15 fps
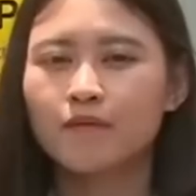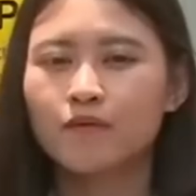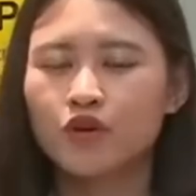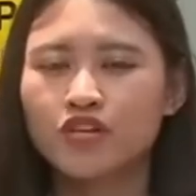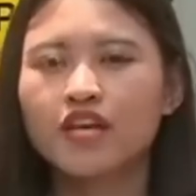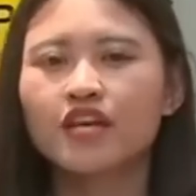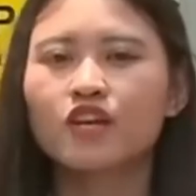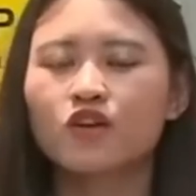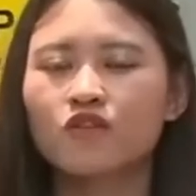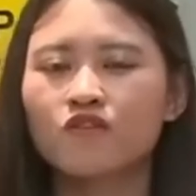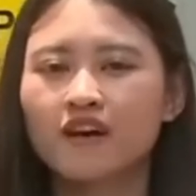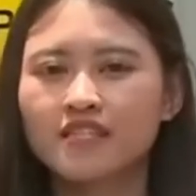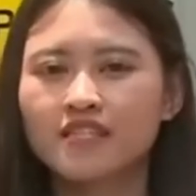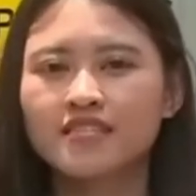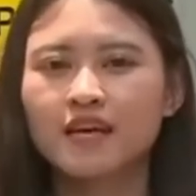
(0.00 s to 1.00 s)
proyek
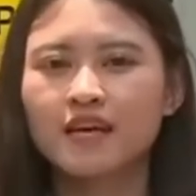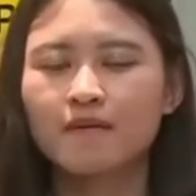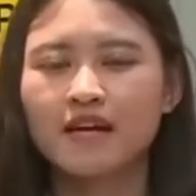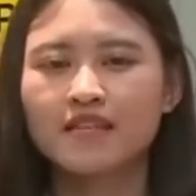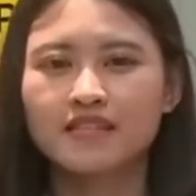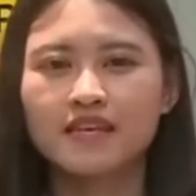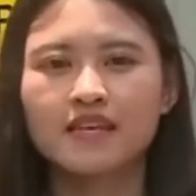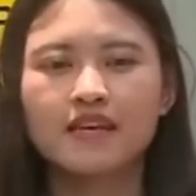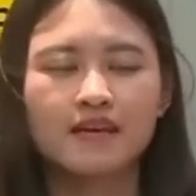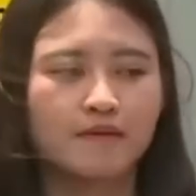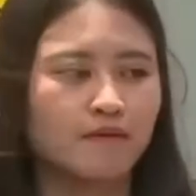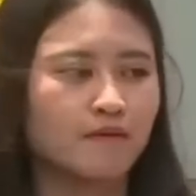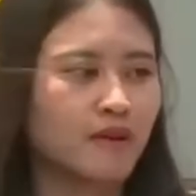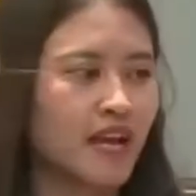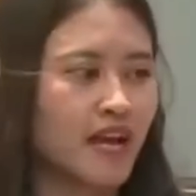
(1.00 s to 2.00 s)
renovasi yang masih
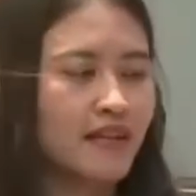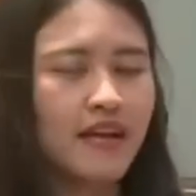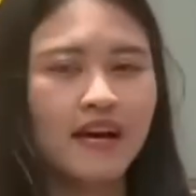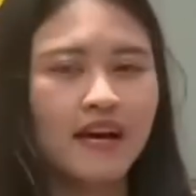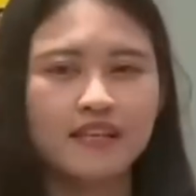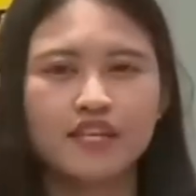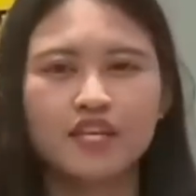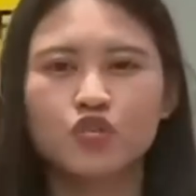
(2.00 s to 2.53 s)
berada di